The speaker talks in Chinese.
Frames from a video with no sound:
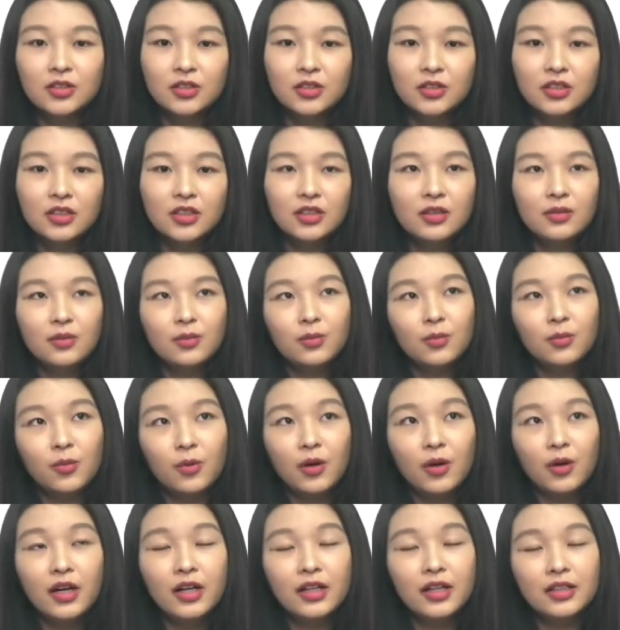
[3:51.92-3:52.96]
就是
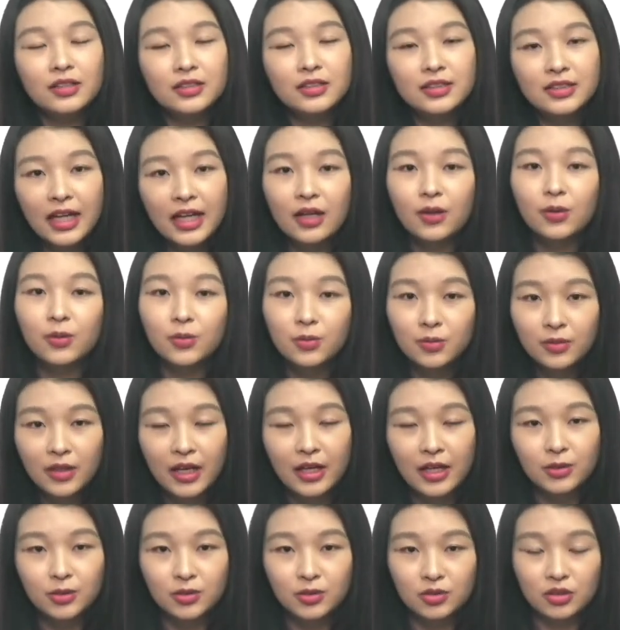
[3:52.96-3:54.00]
我很在乎
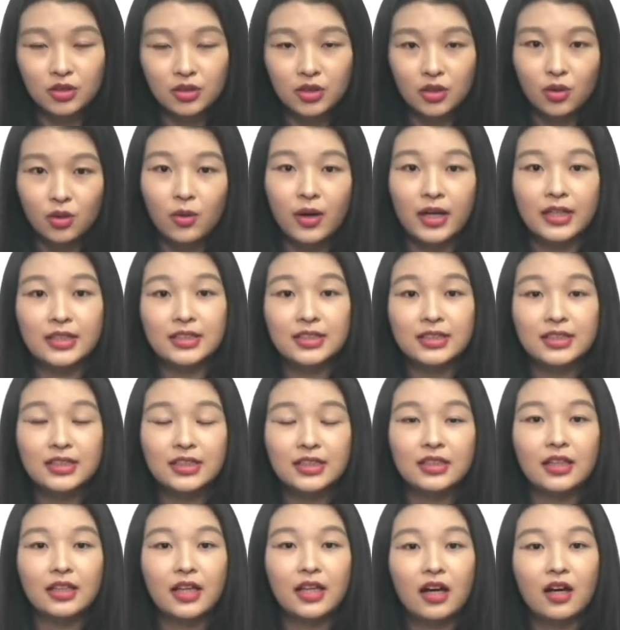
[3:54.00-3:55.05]
大学的环
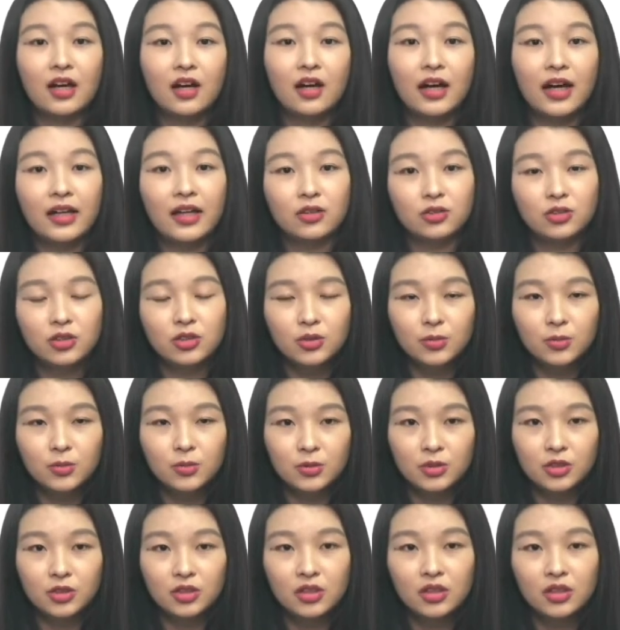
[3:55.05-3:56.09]
境，然后还有是
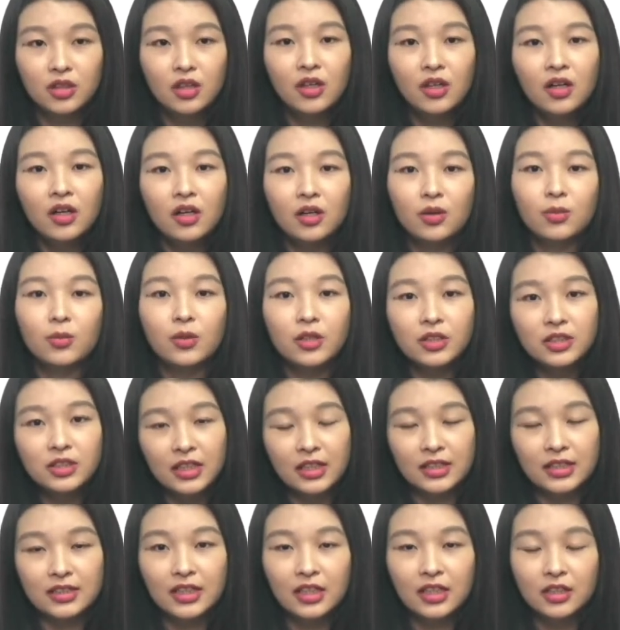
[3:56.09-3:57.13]
不是呃我
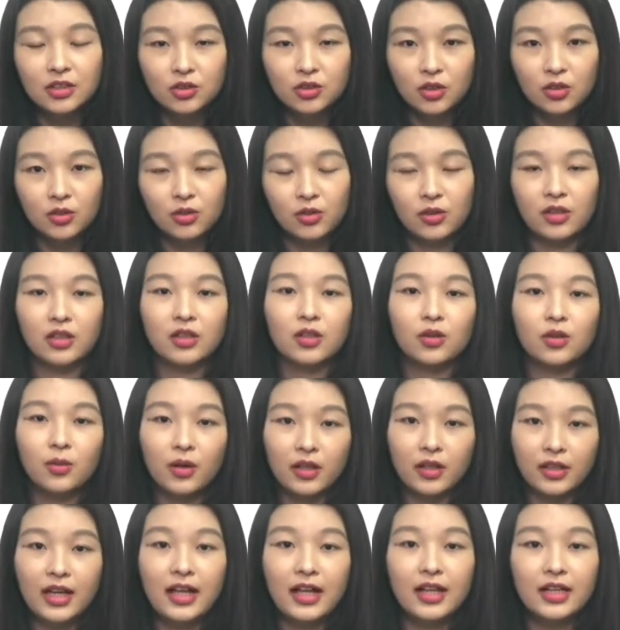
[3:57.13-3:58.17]
想象中有一个
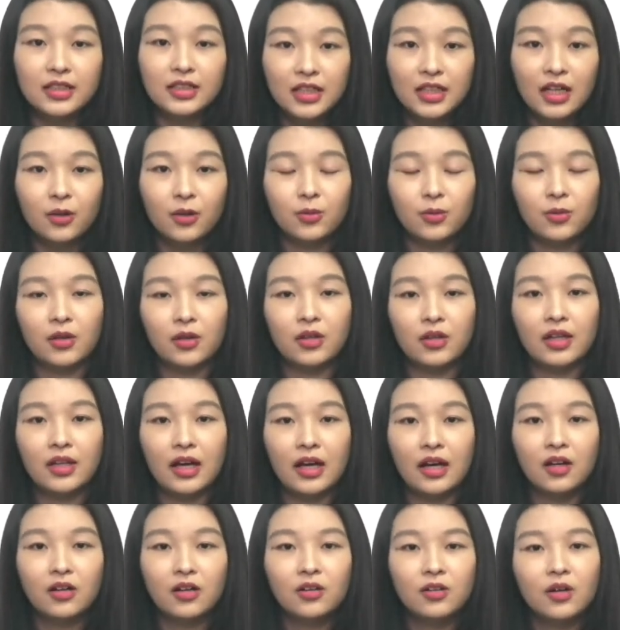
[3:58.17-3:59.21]
广大的校园，
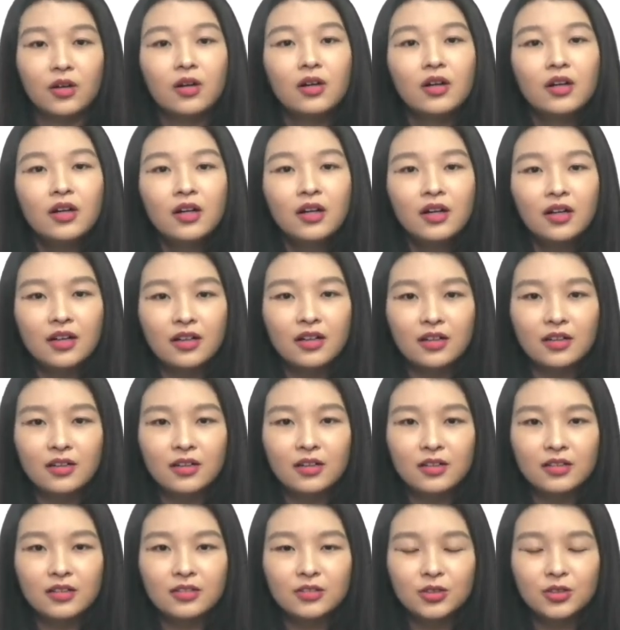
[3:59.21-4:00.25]
然后有
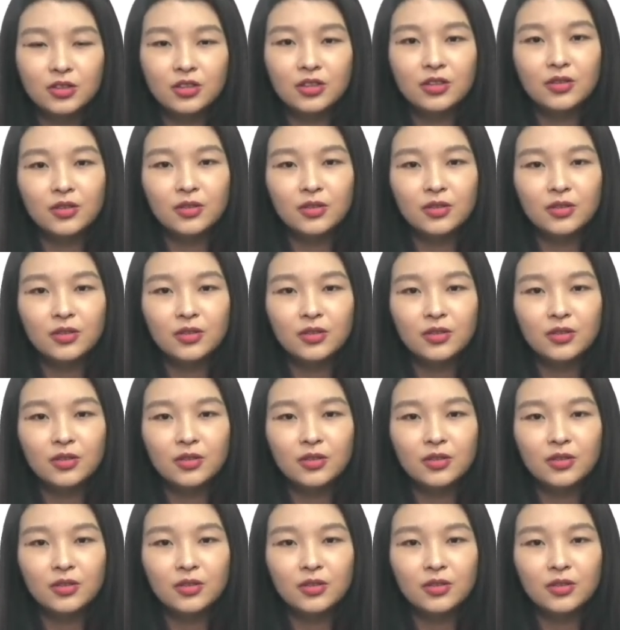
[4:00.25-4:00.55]
呃就